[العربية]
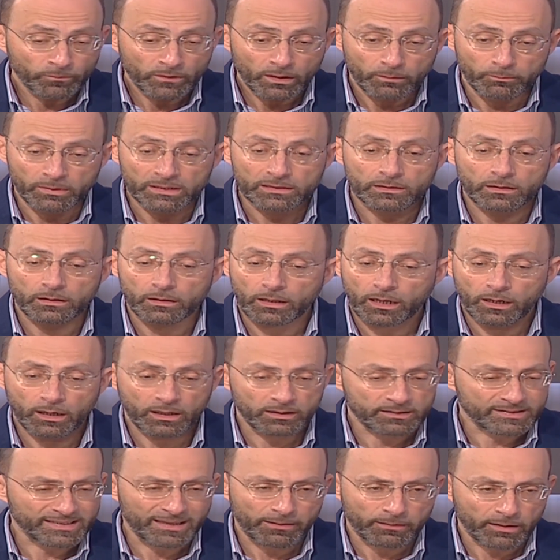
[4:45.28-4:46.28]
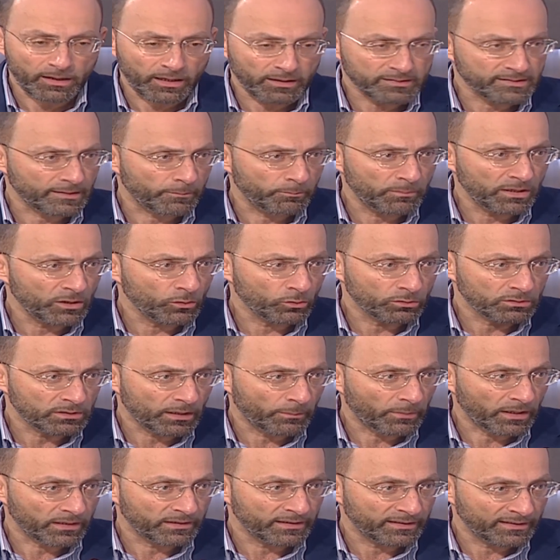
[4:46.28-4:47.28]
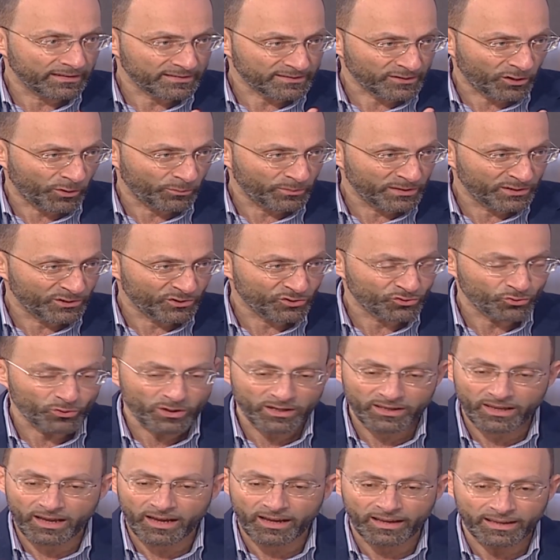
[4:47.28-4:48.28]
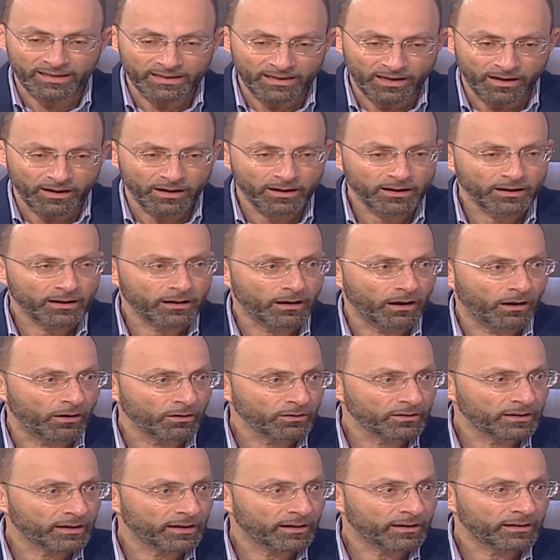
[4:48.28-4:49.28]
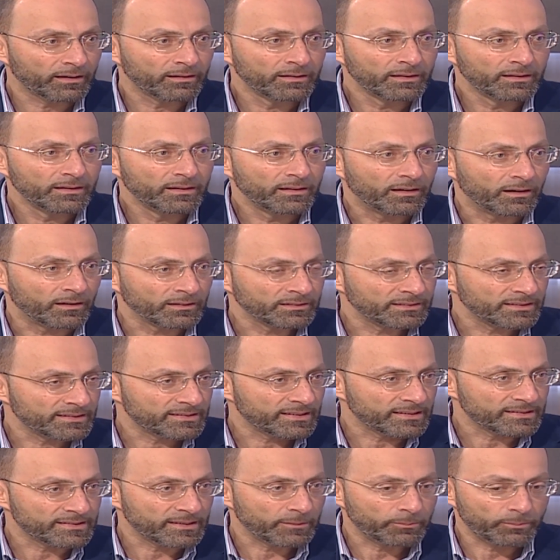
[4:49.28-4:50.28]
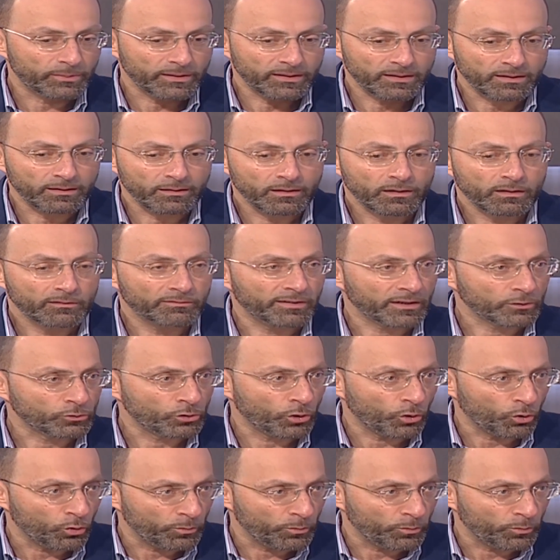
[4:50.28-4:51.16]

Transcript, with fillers: مثل احسميهم طبعا هن صعبين شوي ا ان ا انكا انتي سي سي بي فاكتور